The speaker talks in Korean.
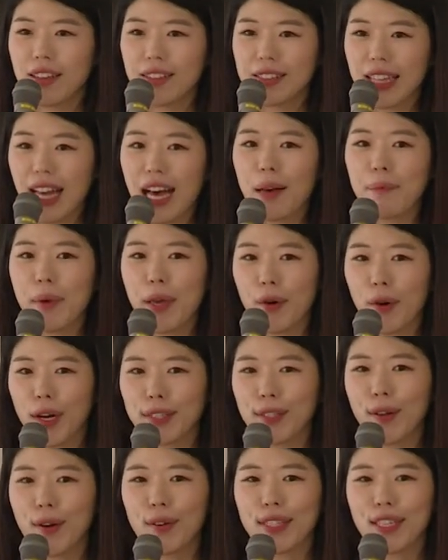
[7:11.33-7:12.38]
다
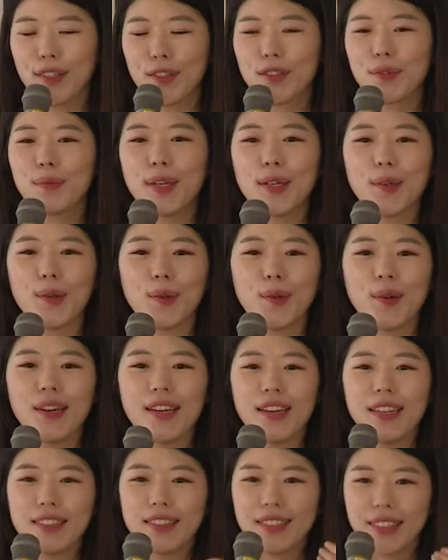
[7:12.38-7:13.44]
배워서 한국말로
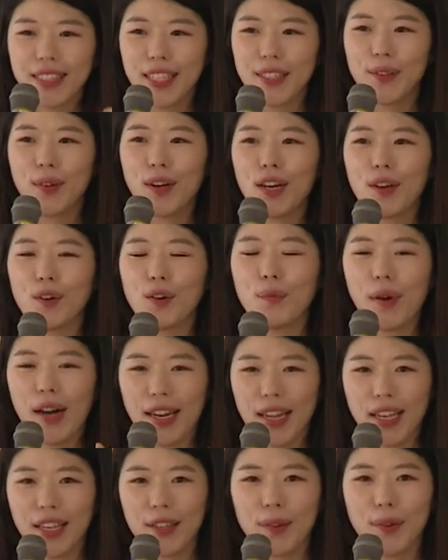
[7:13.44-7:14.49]
듣기도 하고
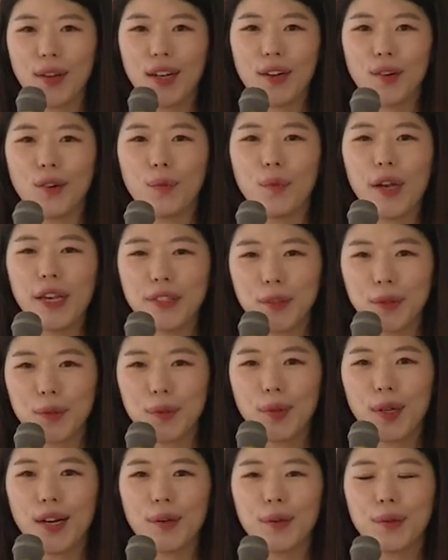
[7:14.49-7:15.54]
말하기도 하고
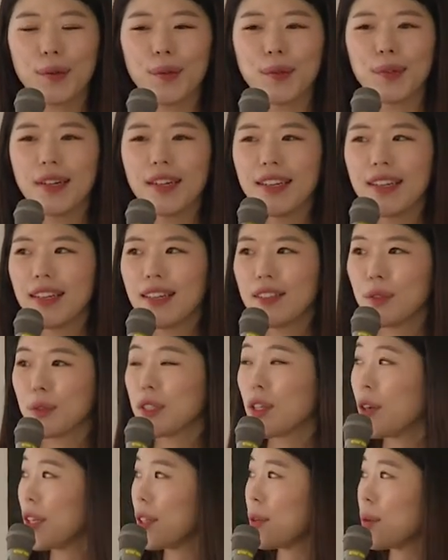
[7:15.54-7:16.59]
해석도 하고 또
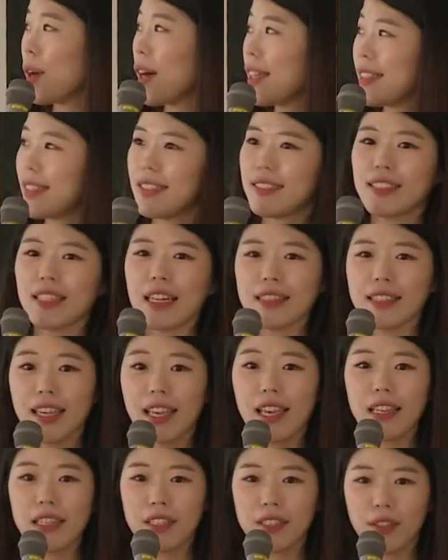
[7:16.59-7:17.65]
처리도 하는
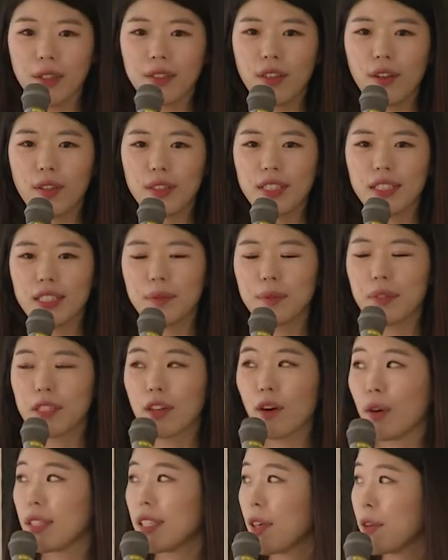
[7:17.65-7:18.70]
단계에 이르러서 지금은
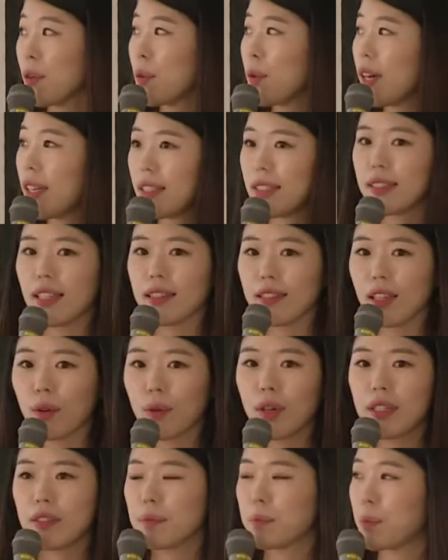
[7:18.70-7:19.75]
거의 상용화를
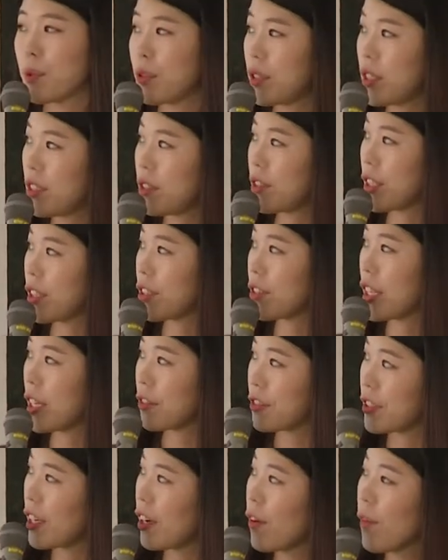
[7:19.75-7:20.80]
됐다고 보실 수
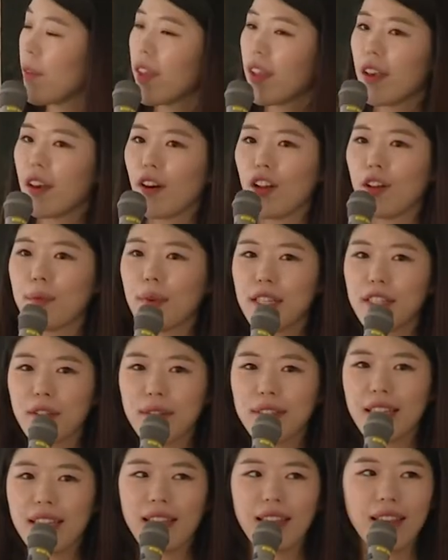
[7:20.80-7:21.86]
있겠고요. 얼마
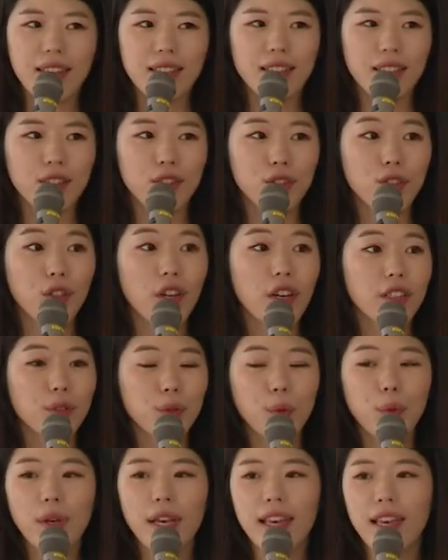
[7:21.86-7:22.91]
전에 이제 9월
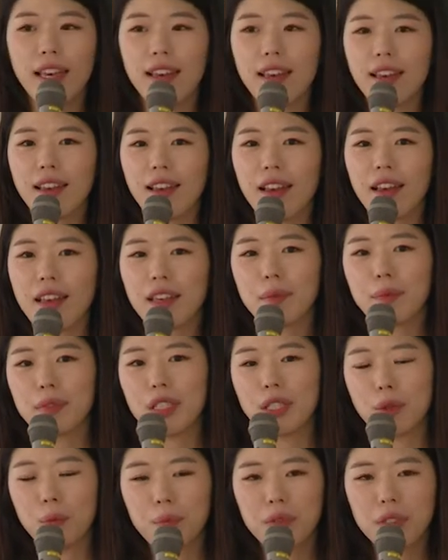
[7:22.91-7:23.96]
초에
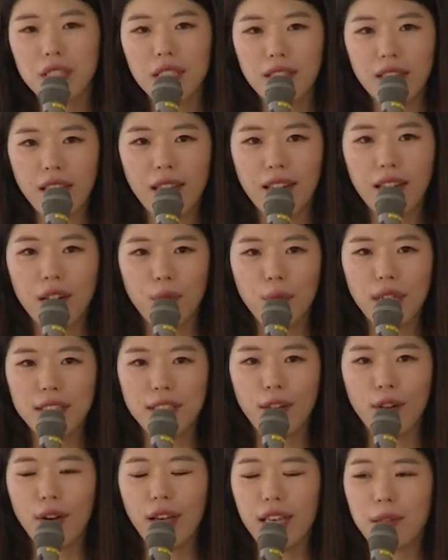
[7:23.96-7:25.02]
에이브릴 오프닝 데이라고
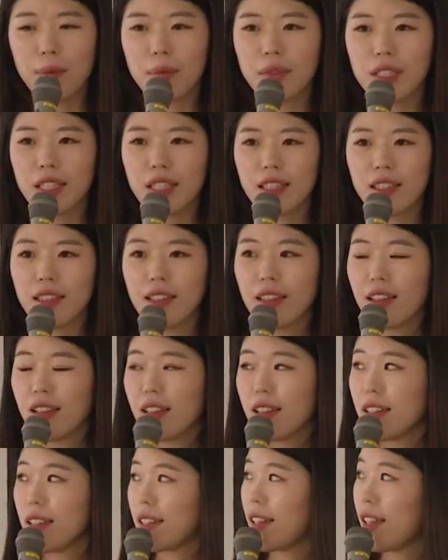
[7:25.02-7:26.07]
해서
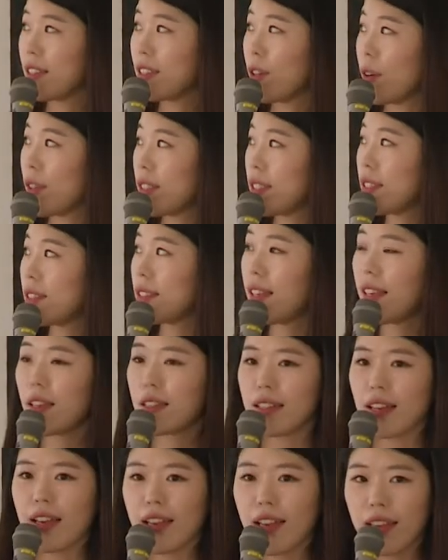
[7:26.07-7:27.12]
에이브릴이라는 저희
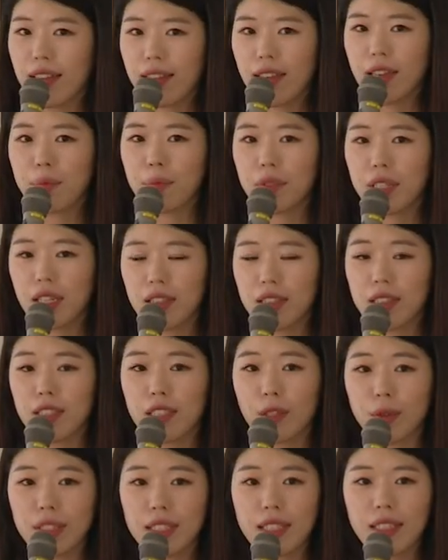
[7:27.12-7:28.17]
실제 AI 브랜드를
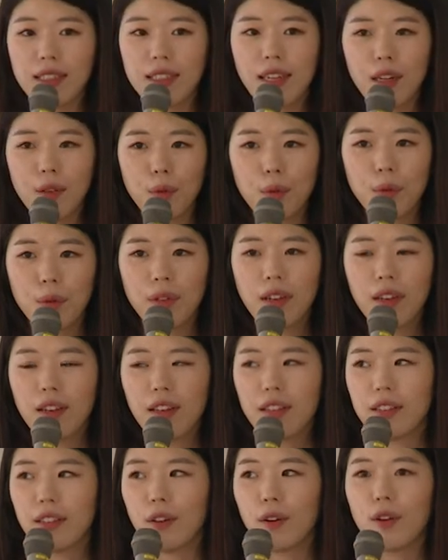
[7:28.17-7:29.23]
런칭을 하고
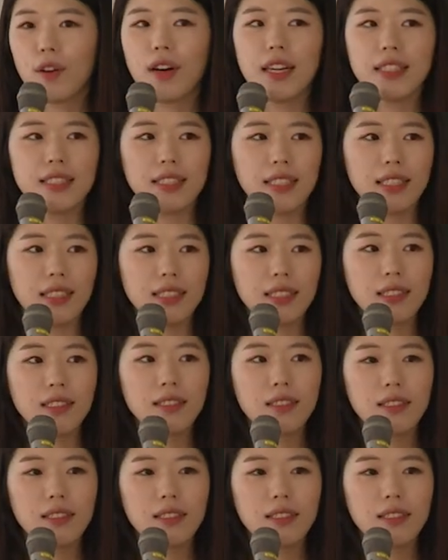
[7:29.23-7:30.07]
여러 가지 시,